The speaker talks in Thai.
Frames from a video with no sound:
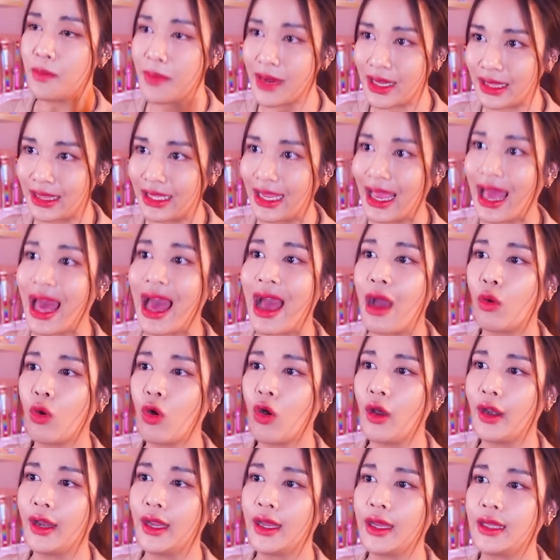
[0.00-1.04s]
ที่เป็นสีขาว
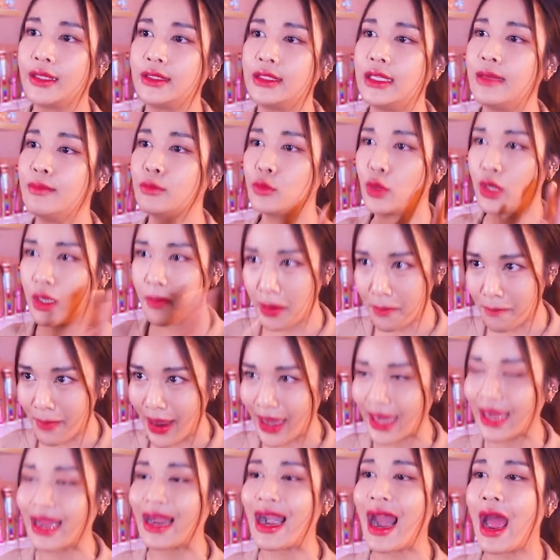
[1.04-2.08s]
ก่อนนะคะจิ้มส่วนที่เป็น
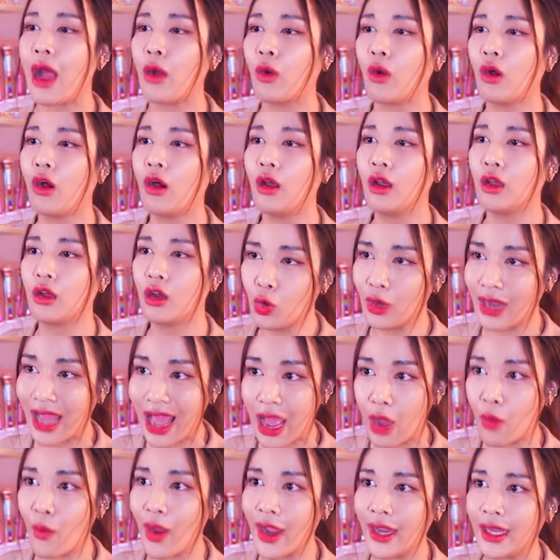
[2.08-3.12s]
แบ็กกราวด์ก่อนแล้วกด
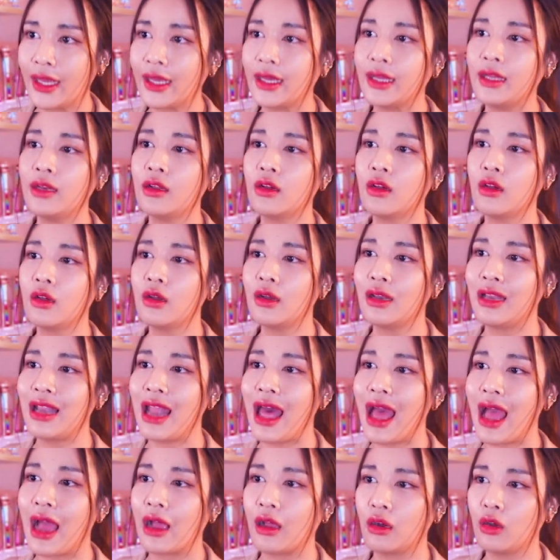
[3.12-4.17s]
ค้างไว้นะคะแล้วก็
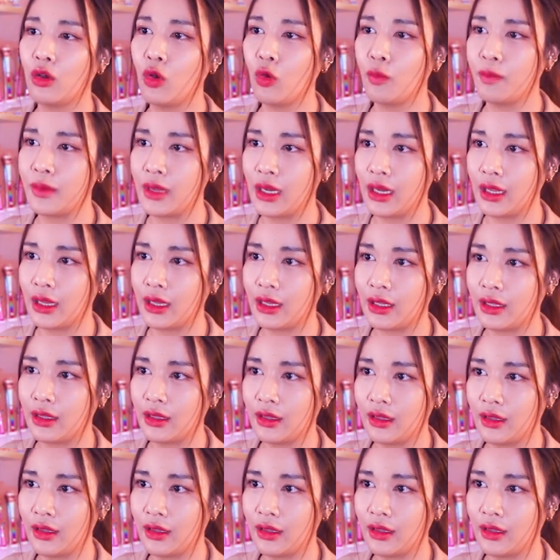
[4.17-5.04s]
ลากลบอย่างนี้เลยค่ะ